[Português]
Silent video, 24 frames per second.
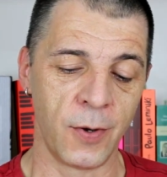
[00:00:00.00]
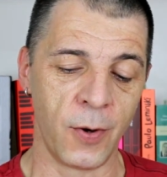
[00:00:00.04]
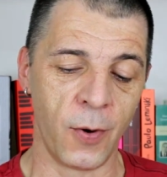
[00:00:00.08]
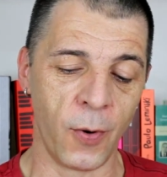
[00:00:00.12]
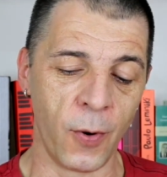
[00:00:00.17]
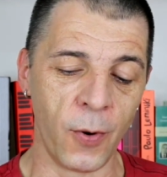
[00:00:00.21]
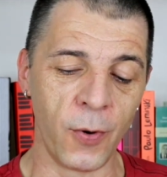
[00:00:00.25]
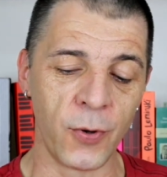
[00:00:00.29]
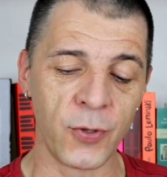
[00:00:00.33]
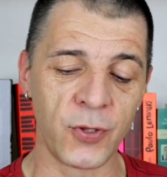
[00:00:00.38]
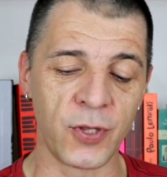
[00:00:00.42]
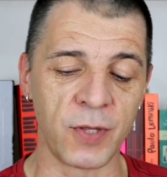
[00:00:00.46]

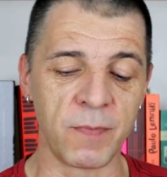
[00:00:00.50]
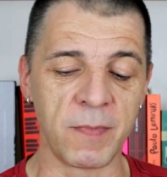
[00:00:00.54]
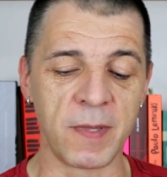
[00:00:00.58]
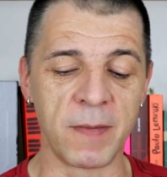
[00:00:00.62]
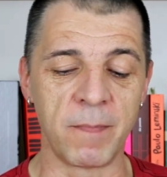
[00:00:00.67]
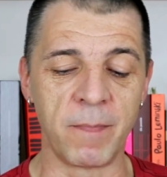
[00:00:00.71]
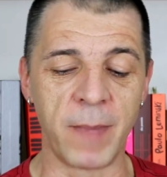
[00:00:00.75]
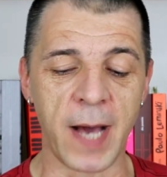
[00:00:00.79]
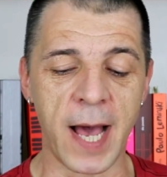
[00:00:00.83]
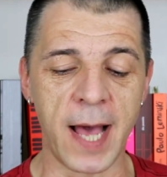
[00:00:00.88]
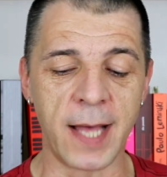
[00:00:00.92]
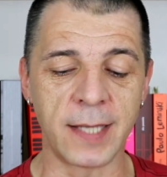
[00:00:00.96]
Hoje me
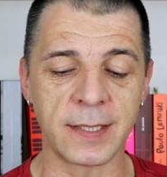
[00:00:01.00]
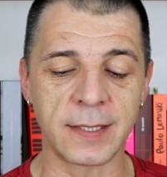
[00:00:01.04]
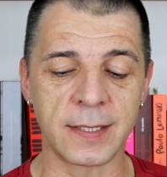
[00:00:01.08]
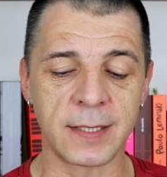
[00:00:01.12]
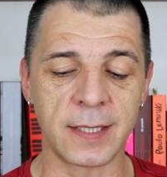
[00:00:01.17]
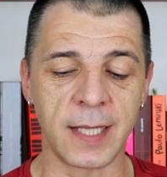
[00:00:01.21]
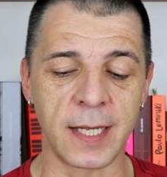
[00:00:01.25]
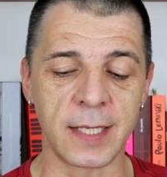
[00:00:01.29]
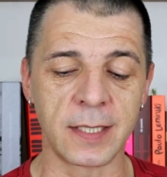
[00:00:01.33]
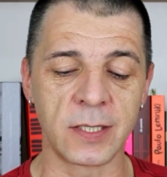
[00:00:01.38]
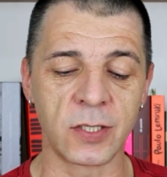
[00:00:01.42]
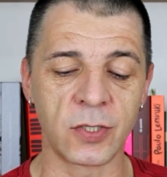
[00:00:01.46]

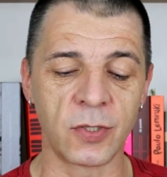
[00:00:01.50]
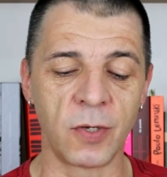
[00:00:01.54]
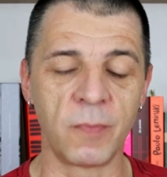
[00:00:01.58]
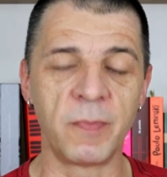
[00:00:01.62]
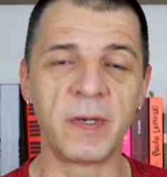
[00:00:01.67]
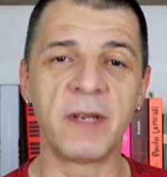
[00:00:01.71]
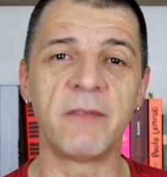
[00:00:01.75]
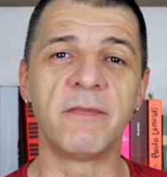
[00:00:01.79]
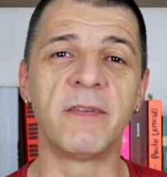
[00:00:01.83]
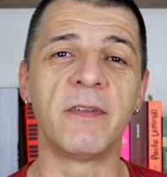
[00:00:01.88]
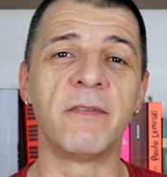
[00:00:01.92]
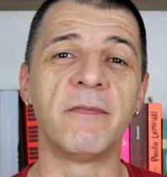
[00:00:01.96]
basta a
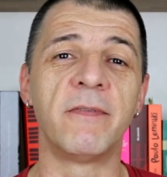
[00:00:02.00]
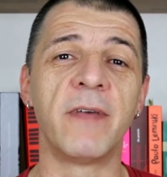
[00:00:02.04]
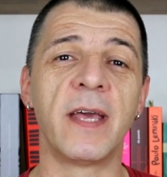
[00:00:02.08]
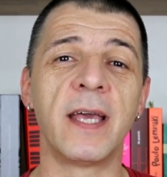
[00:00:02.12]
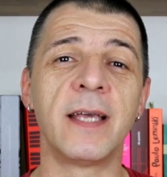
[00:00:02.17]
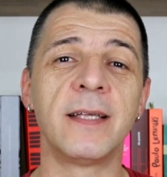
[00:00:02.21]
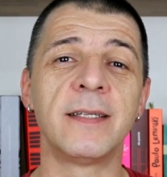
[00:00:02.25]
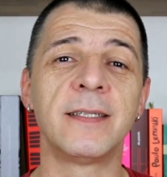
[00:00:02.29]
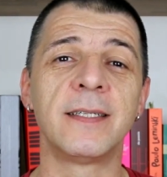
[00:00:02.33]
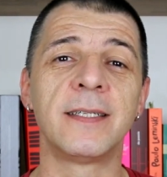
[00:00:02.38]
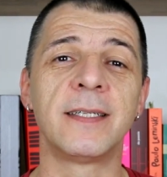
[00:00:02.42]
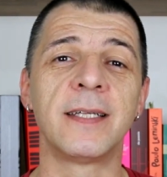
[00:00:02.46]

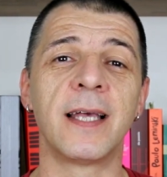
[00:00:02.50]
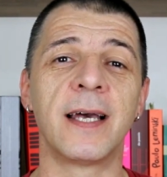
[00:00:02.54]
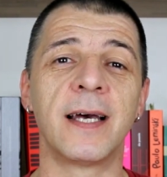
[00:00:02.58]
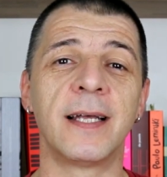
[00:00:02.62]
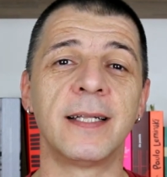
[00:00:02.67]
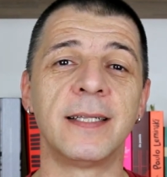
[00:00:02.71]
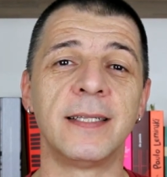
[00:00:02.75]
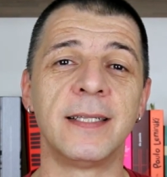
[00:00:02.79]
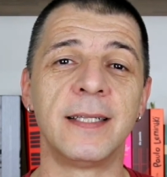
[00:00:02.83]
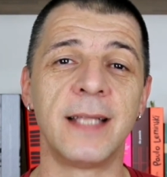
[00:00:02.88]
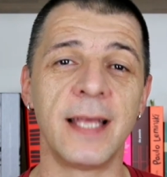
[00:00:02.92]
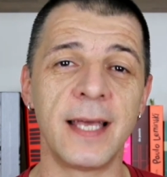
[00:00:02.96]
sobrevivência
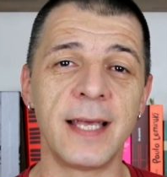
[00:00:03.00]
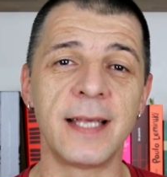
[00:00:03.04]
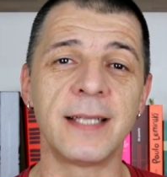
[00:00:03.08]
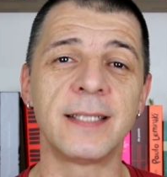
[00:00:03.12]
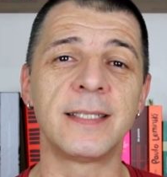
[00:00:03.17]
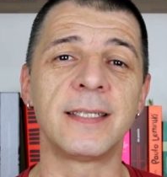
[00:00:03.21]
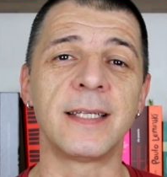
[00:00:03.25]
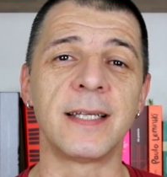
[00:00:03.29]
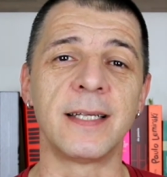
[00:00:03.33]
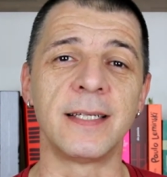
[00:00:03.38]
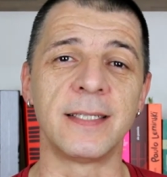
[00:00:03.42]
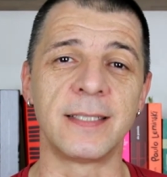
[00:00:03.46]

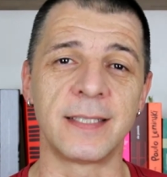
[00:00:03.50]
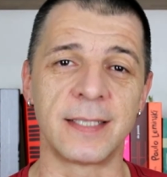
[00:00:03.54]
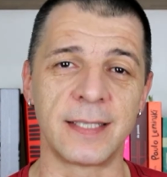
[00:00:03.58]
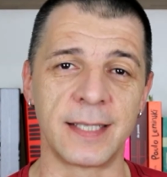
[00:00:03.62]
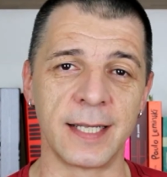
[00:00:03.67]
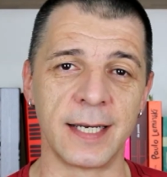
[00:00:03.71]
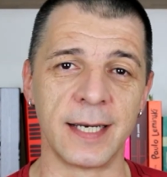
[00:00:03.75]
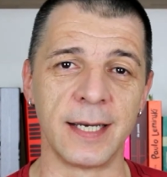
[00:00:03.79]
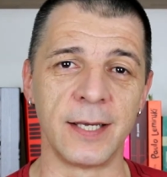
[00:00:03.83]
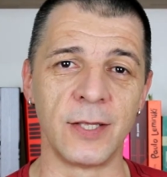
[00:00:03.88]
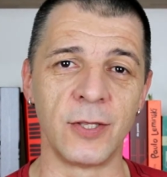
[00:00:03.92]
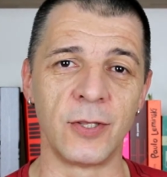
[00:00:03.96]
desse
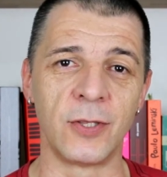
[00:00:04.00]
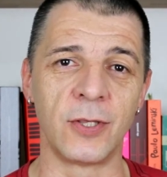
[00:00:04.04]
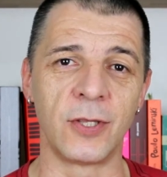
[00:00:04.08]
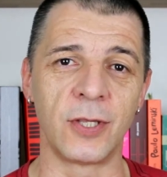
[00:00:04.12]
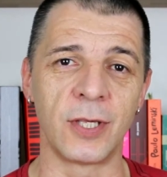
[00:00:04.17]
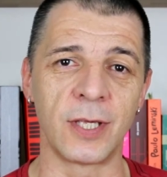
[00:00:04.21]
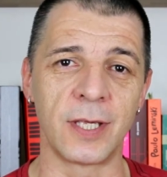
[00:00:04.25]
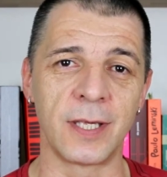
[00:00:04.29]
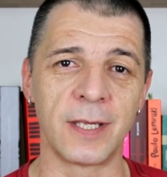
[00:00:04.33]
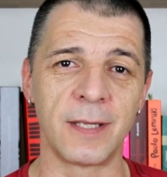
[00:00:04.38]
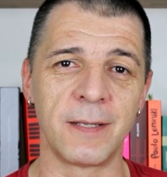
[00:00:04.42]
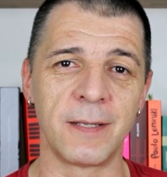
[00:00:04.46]
instante.